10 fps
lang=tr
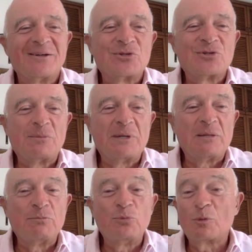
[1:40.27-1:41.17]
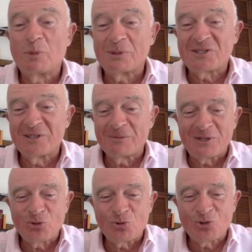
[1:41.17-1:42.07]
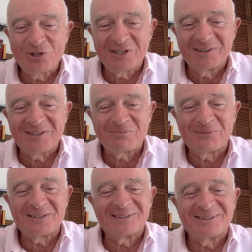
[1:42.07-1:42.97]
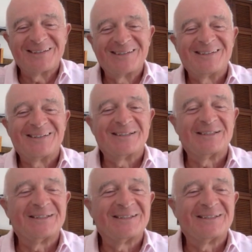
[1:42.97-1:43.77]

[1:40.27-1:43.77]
Özil Bey'in büyük babasını ben çocukluk yıllarımdan e,